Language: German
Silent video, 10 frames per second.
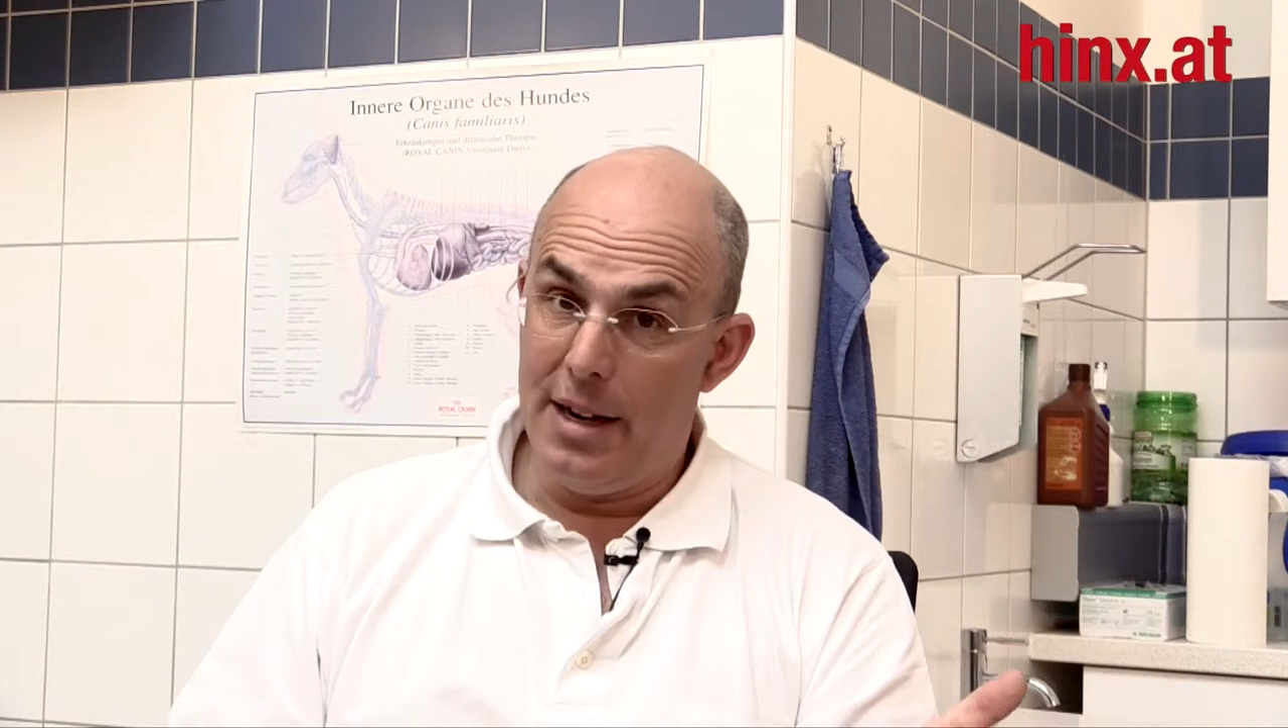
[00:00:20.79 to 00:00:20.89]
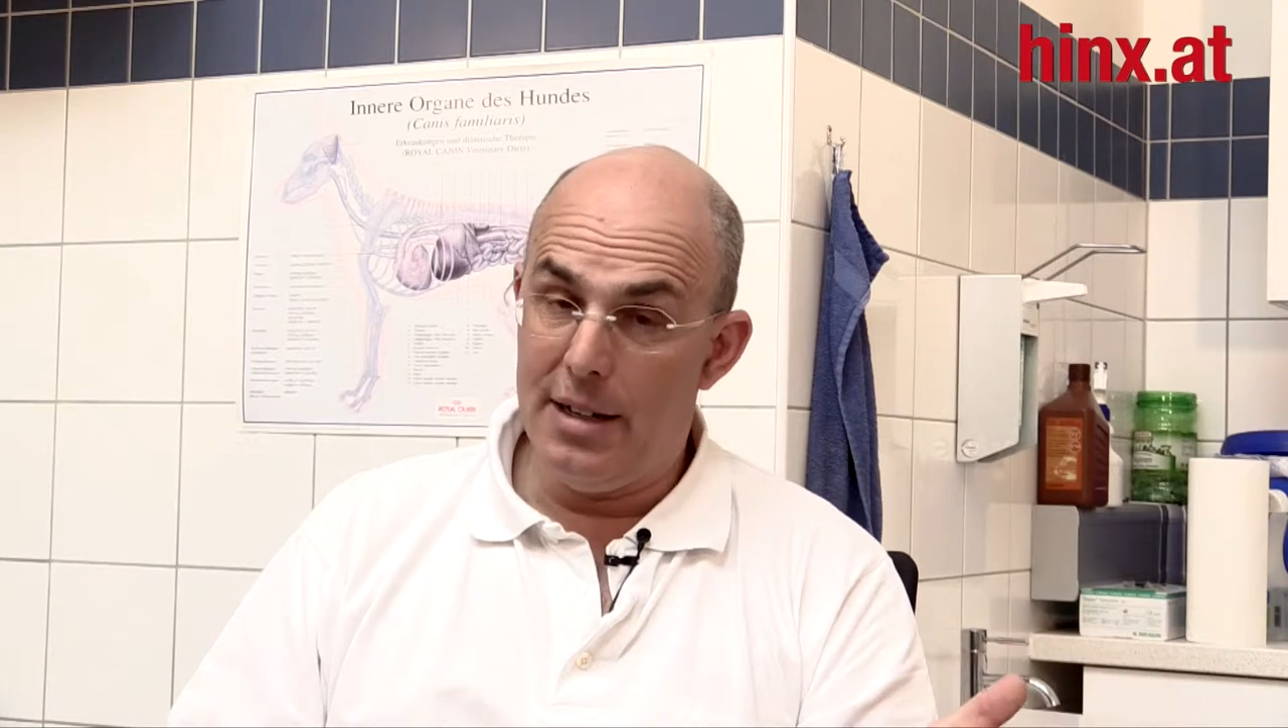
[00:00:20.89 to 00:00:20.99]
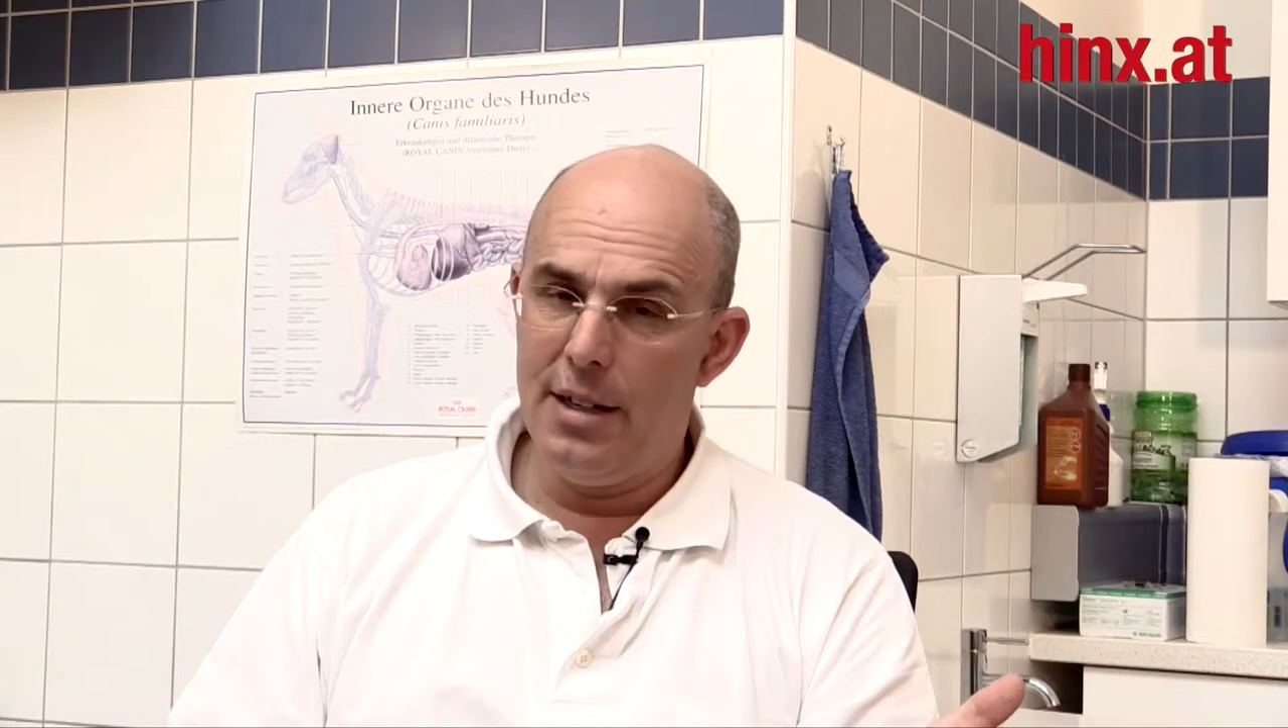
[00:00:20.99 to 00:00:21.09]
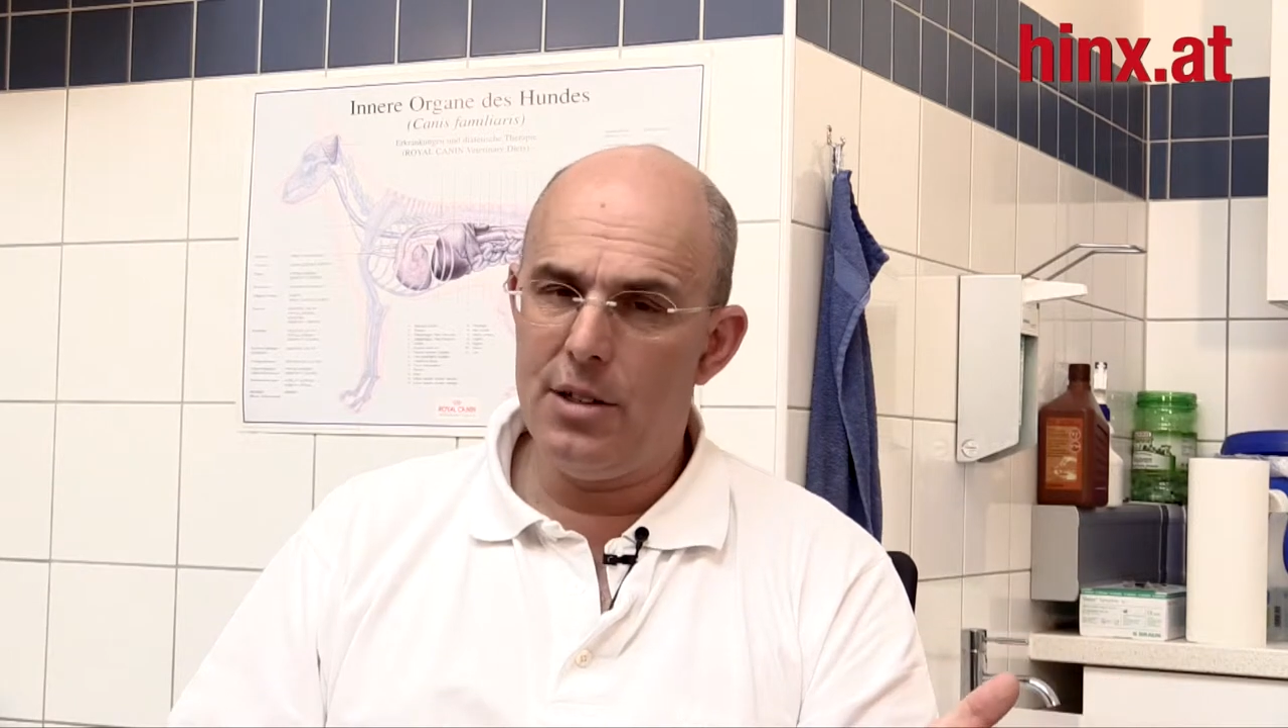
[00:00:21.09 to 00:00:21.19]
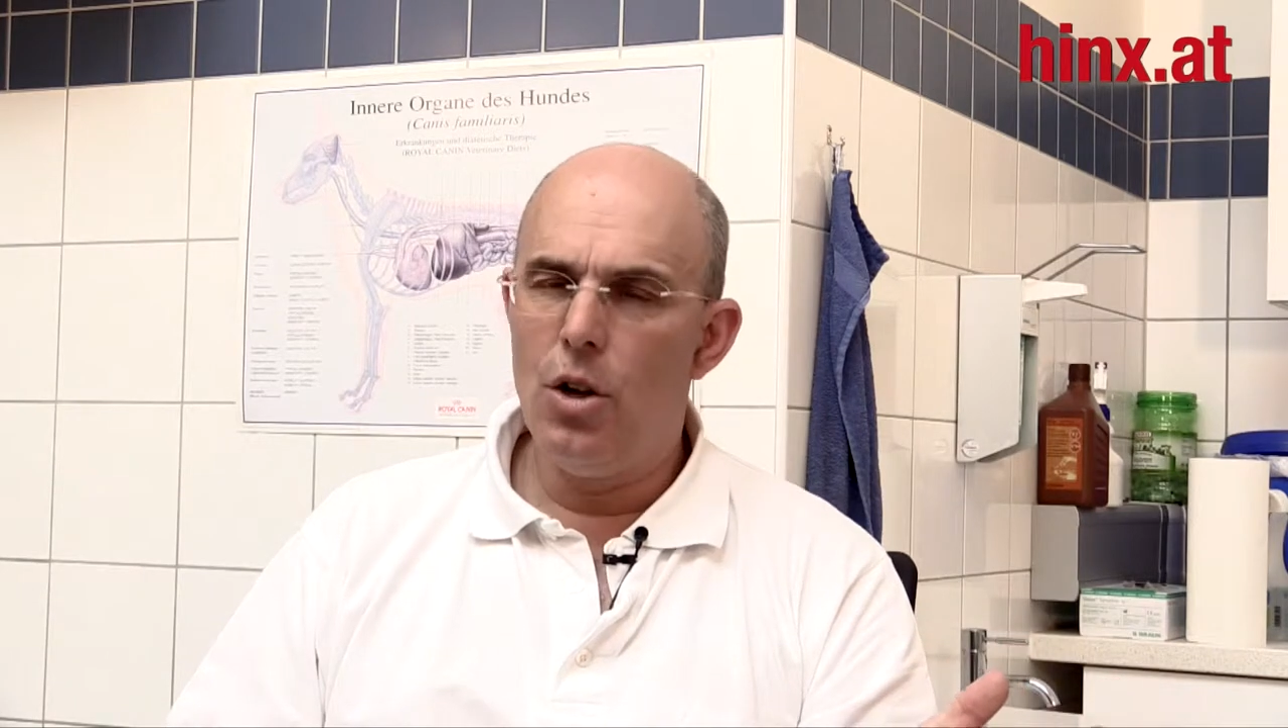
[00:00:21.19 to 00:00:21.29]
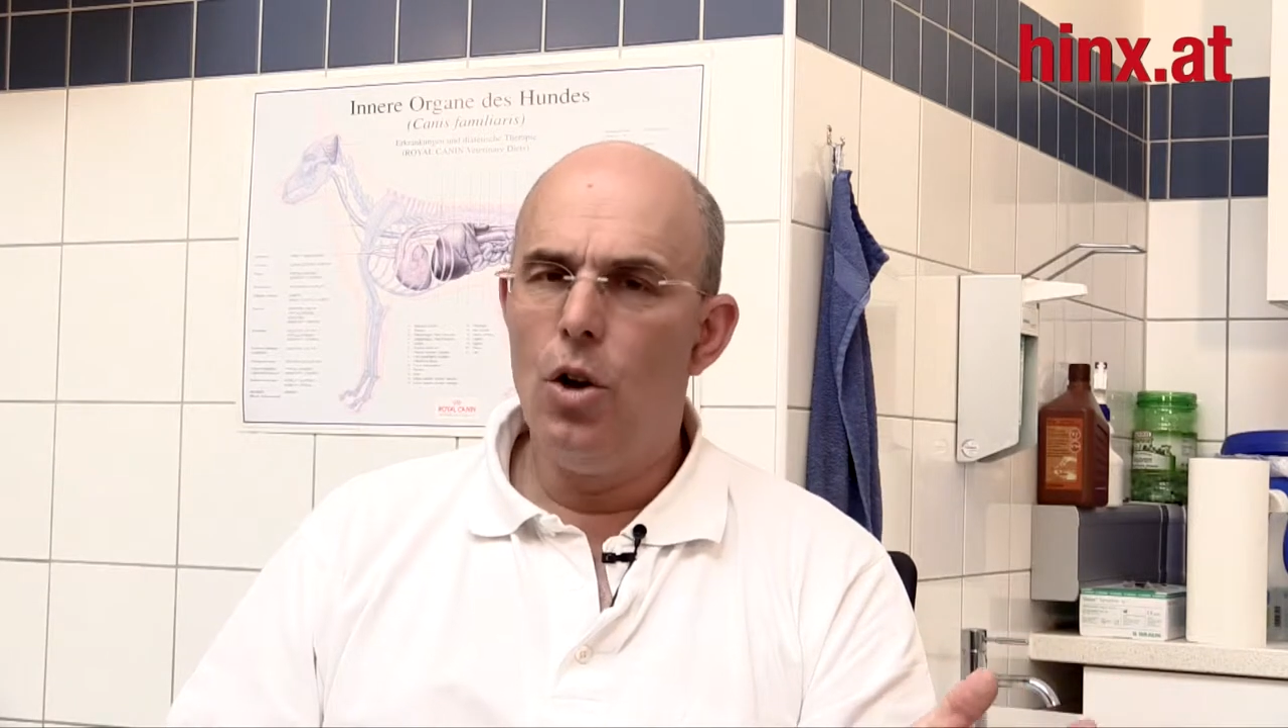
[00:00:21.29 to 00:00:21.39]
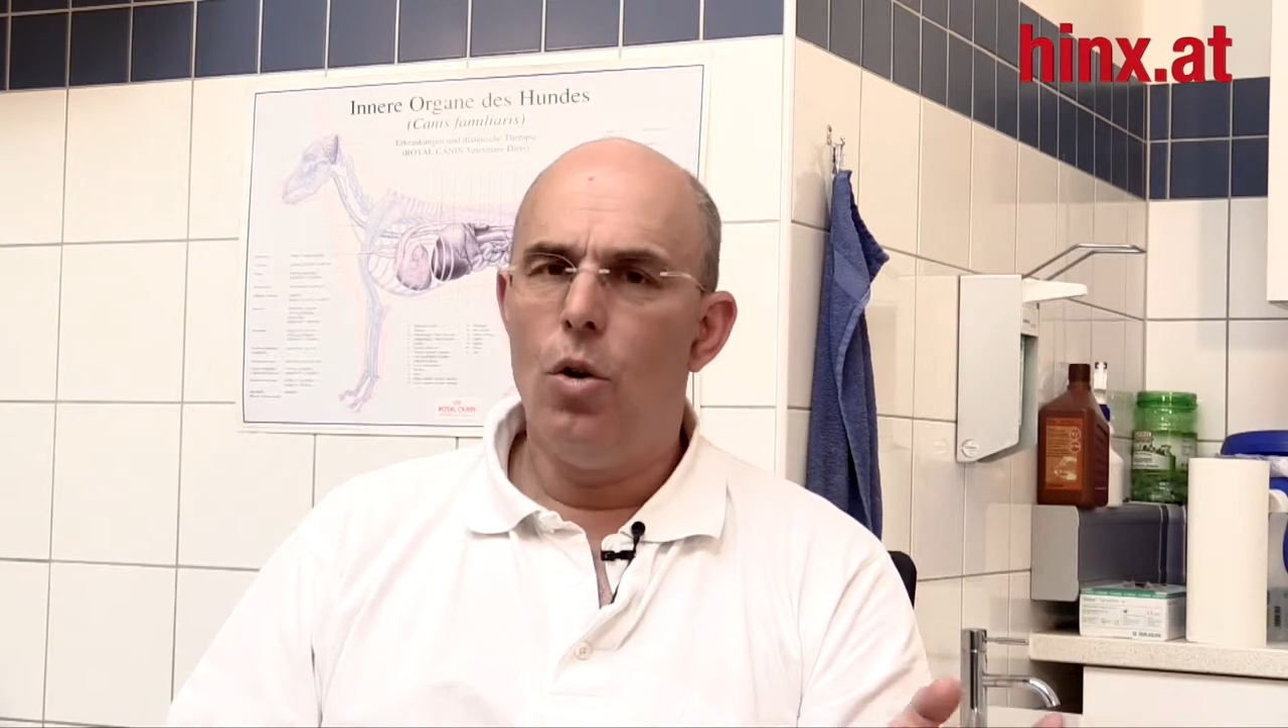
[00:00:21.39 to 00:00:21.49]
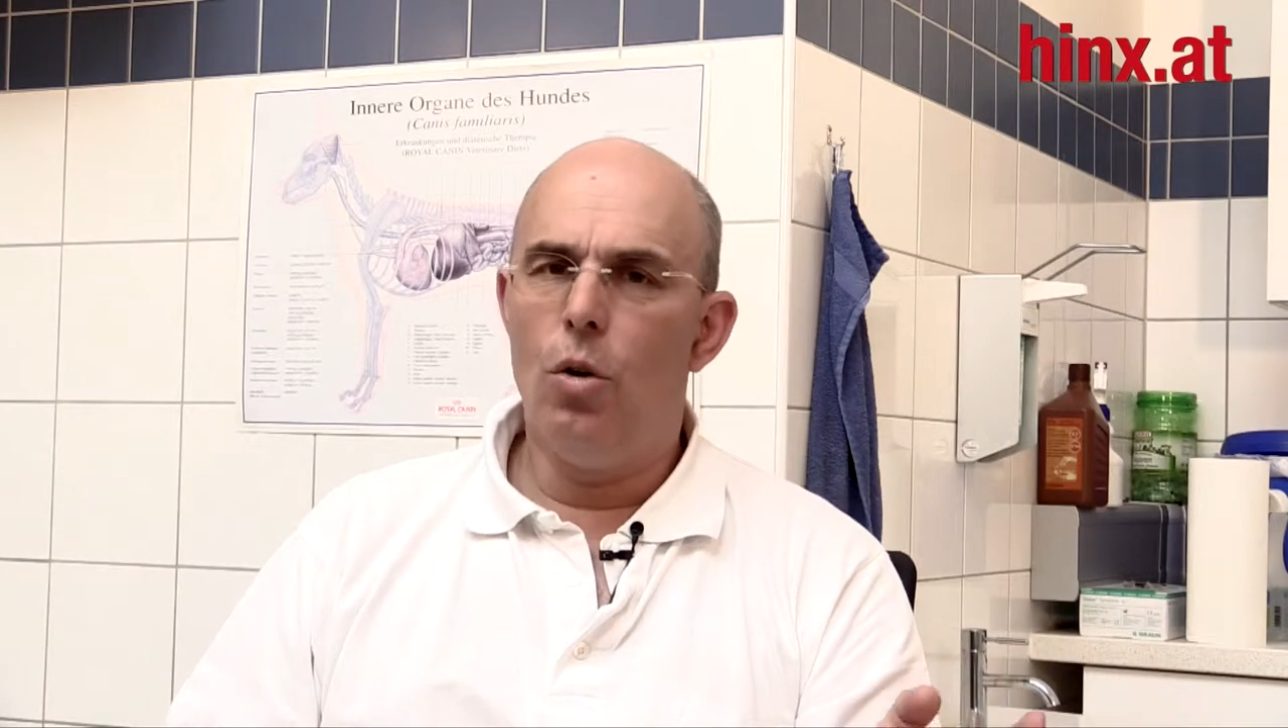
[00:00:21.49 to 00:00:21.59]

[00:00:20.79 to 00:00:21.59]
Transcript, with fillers: alt ist